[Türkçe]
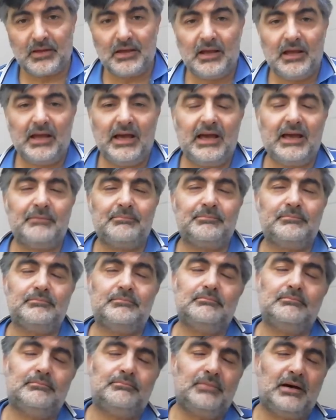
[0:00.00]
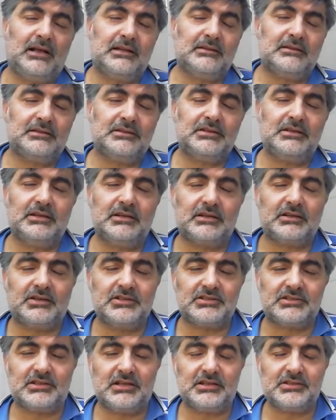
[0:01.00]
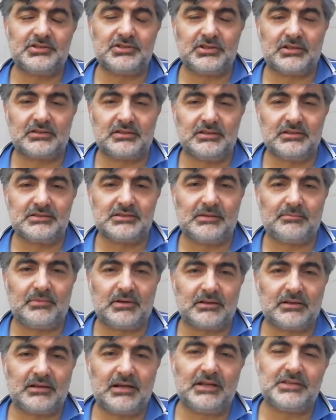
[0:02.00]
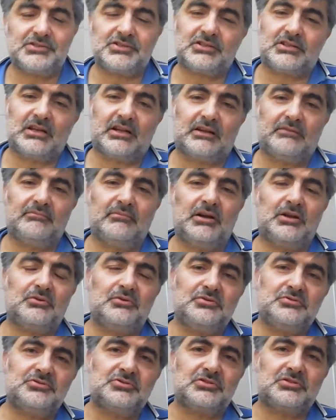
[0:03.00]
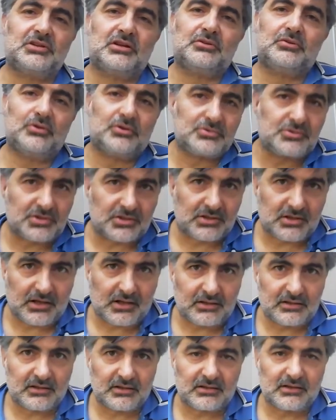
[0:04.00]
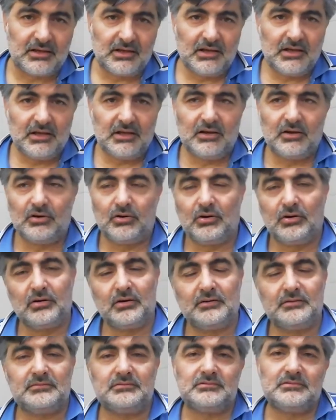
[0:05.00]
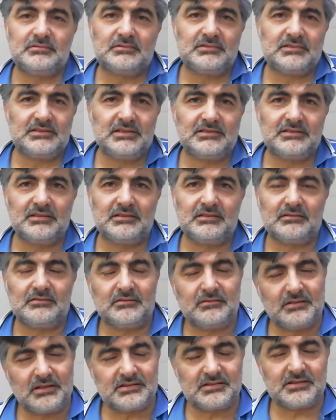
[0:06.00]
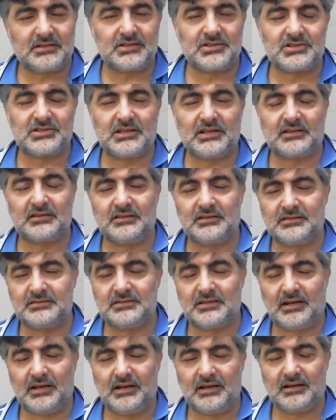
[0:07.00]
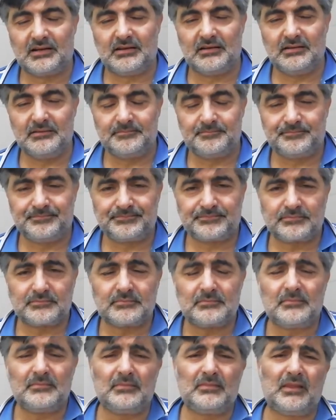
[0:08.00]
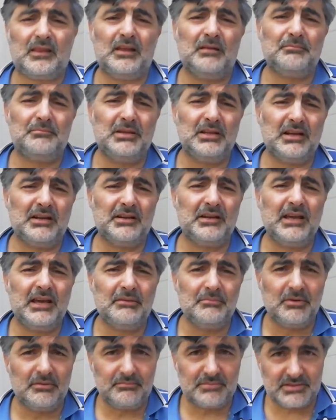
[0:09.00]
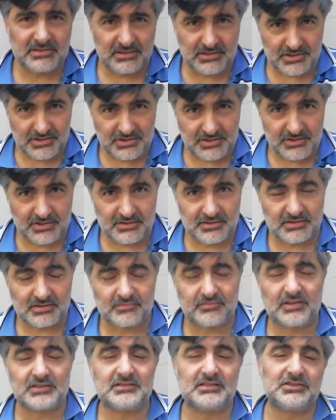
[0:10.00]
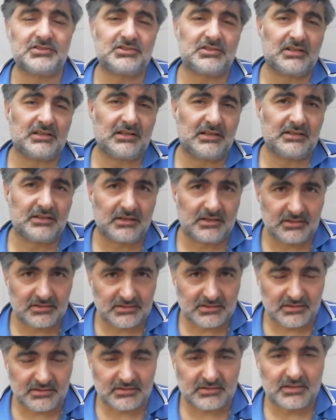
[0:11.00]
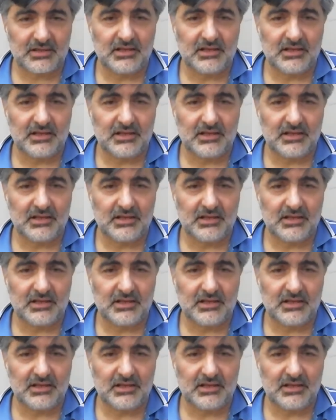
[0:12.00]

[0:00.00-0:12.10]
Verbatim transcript: Ha, bal e, kıştan çıktığın zaman kaç çıtarın var? 3 çıta, 4 çıta. Artık o sizin nasıl kışlattığınızla alakalı. Bir arıyı hemen bir sıkıştırırsınız. Fazla çıtalarını alırsınız.